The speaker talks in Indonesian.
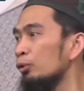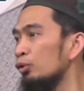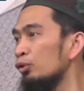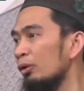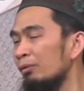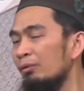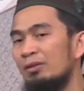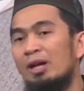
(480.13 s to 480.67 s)

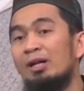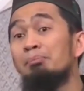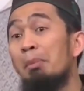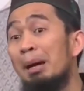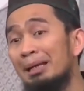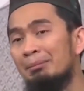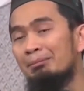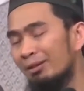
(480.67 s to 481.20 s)
27
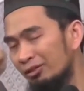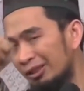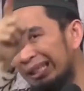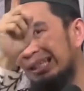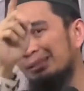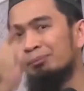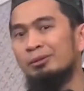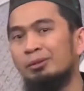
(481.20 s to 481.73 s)
Ramadan malam
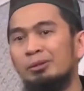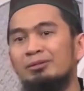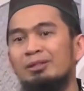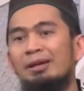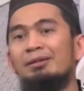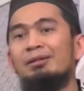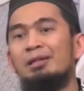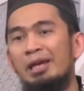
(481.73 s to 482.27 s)
masih ingat betul
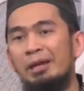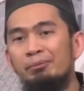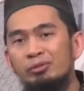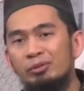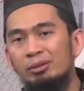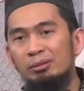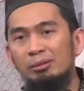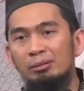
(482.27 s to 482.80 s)
saya
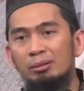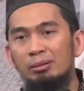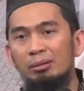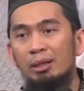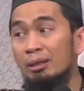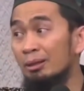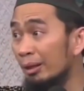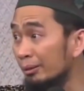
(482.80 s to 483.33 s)
jadi MC
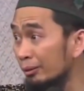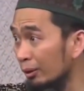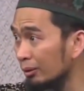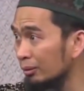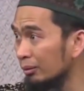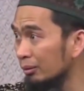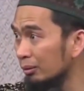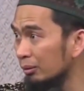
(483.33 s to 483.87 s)
dengan
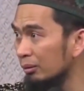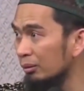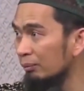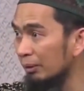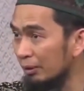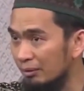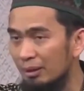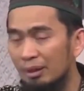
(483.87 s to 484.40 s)
rektor
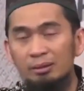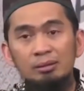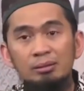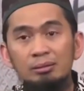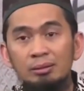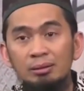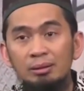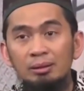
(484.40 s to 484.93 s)
pada saat
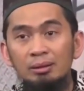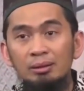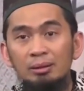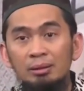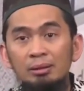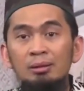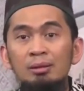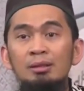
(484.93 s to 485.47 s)
itu
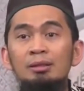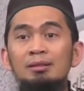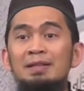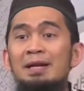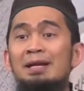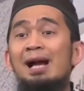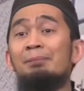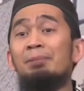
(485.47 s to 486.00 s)

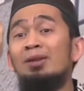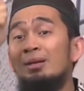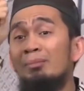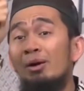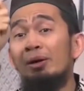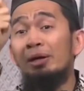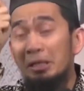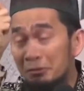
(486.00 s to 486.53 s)
saya nggak
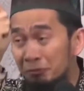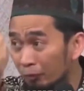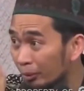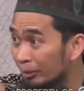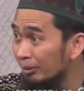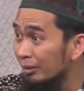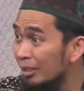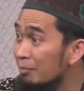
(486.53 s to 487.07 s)
pernah bawa
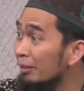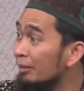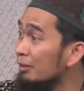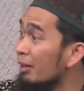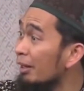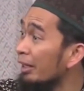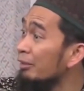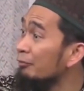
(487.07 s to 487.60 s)
handphone
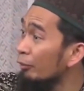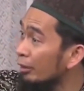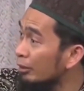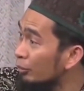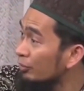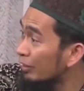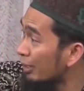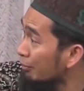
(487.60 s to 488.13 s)
tiba-tiba
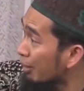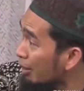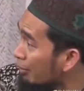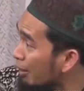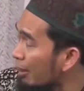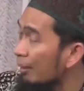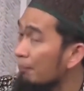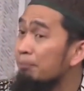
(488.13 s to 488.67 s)
handphone itu saya
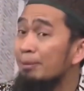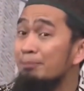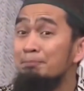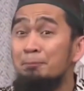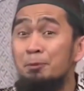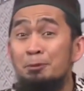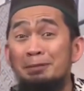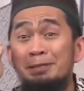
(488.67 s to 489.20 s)
bawa
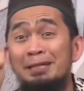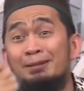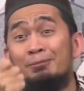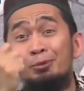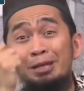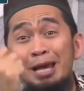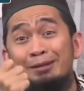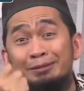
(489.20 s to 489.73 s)
berbunyi
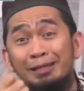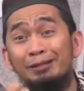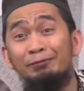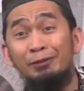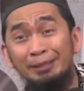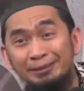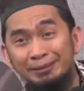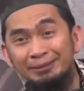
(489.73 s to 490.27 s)
kemudian
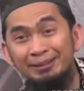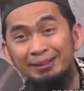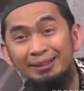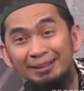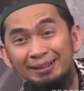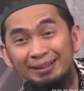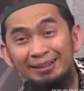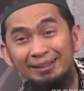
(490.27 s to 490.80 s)
telepon itu
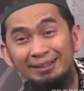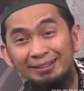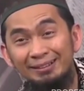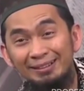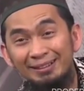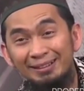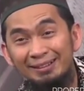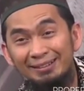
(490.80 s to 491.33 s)

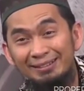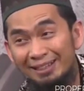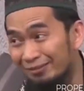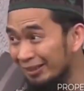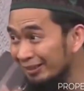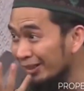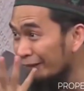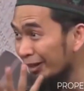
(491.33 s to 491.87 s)

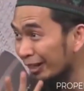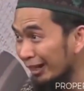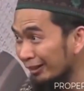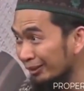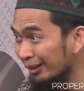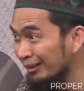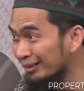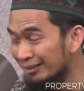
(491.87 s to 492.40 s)
saya minta
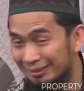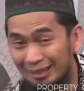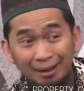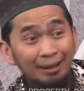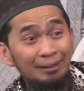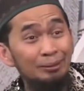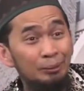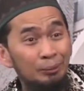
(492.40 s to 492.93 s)
pada rektor izin
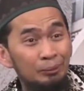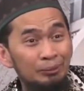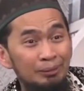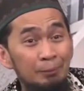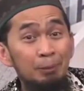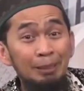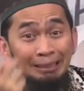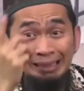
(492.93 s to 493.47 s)
saya angkat dulu
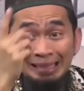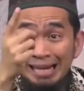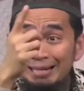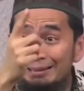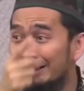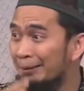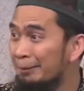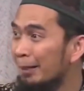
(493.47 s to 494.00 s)

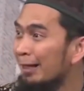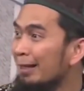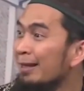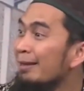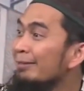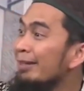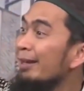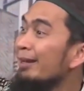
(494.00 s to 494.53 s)
diperkenankan
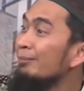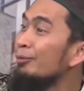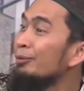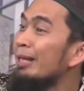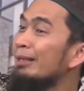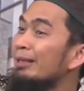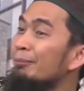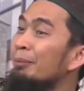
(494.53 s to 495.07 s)
saya
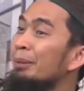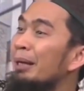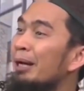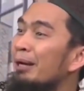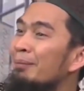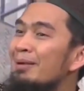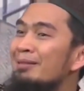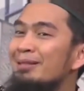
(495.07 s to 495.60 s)
kemudian ke
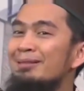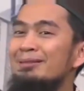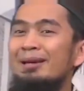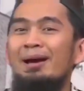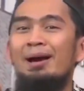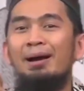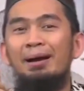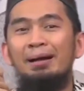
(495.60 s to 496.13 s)
belakang masjid
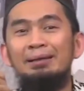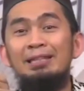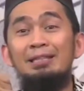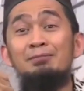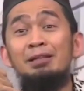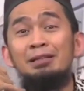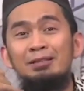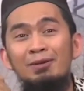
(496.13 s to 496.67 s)
saya angkat
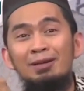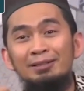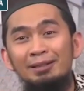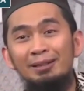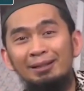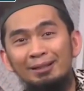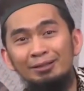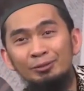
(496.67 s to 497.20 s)

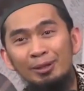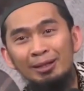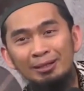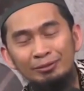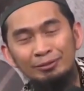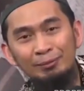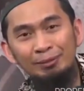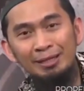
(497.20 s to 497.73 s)
tiba-tiba saya dengar
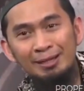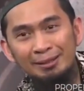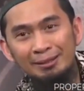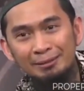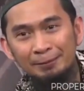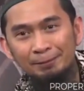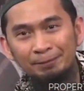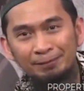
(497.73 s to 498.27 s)
suara sudah
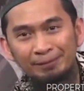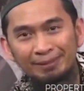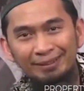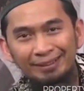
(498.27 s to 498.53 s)
menangis